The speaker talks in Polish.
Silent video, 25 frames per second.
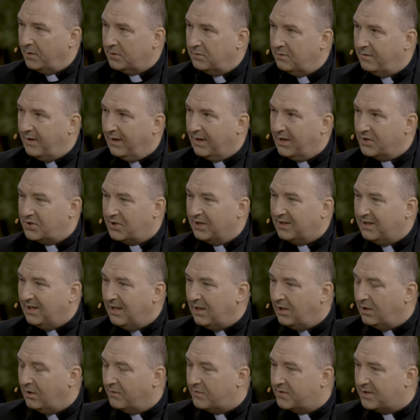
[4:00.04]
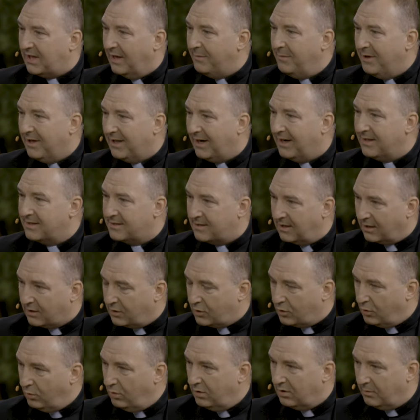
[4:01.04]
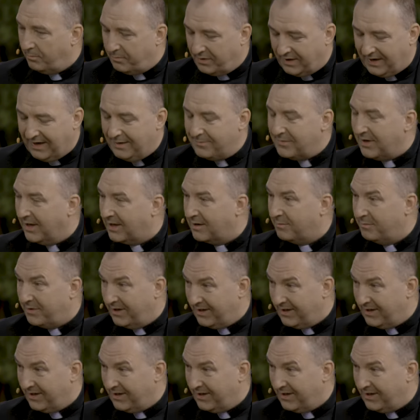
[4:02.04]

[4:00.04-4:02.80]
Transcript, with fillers: pod uwagę, że tylko w samej randze król, premier,